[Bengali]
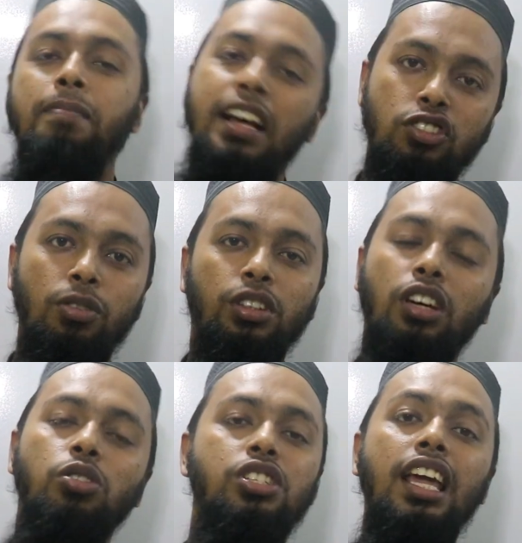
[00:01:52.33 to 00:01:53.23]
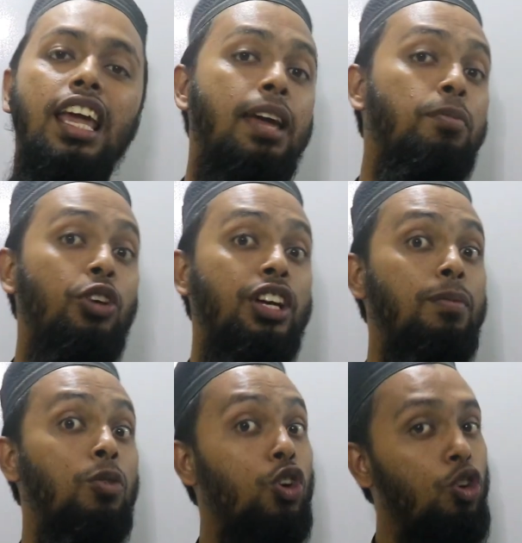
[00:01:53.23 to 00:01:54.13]
বাস্তবতা হচ্ছে এই বইটা
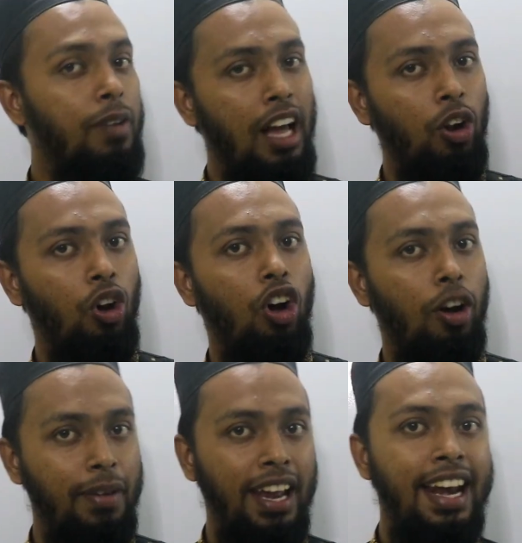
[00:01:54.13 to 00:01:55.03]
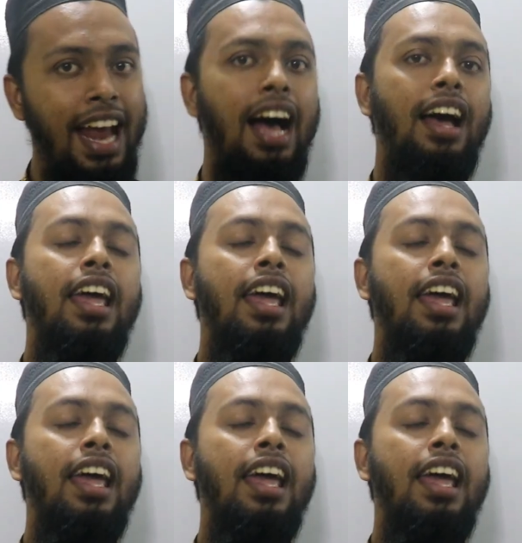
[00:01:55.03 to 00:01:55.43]
মোটেও ভালো হবে না